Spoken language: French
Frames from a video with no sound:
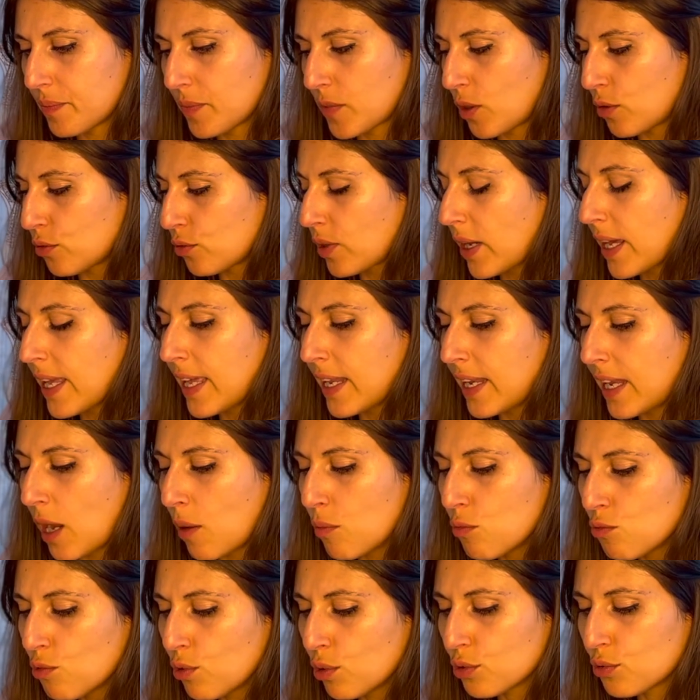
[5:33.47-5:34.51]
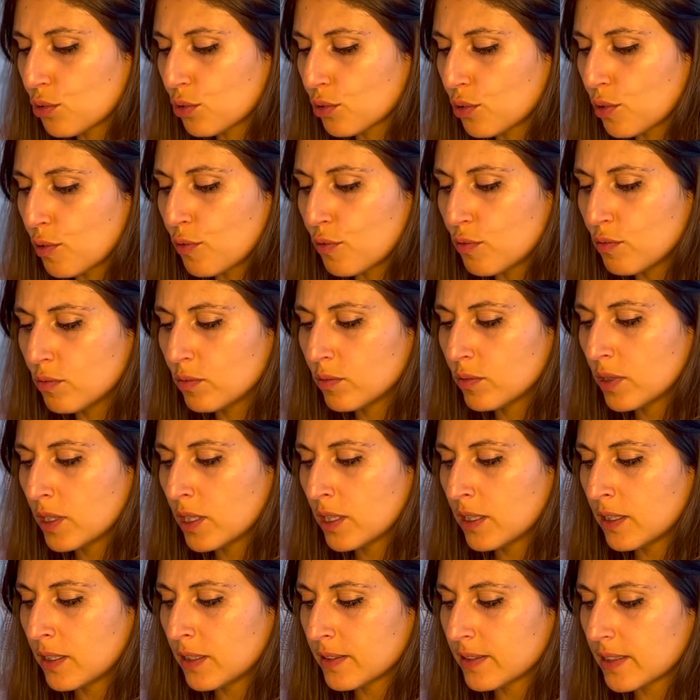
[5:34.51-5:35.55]
En tout cas, il y a de l'amour autour de vous
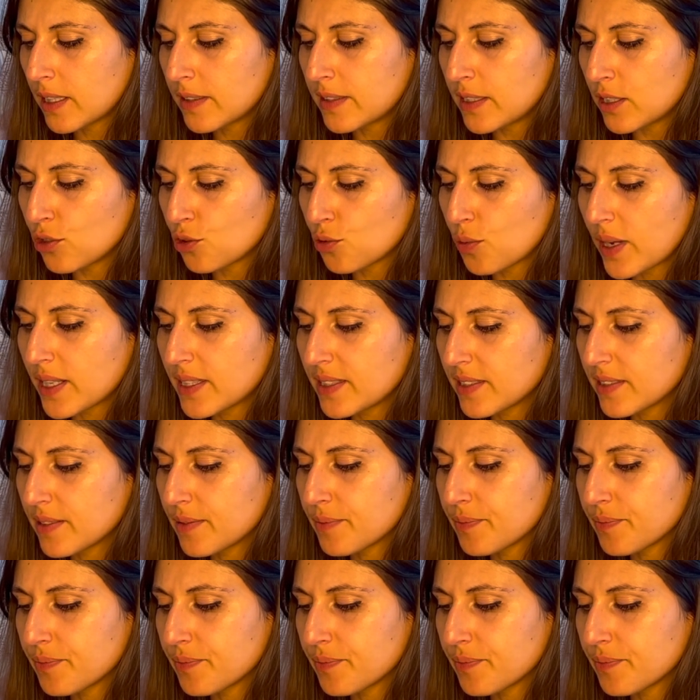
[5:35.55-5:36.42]
c'est chouette.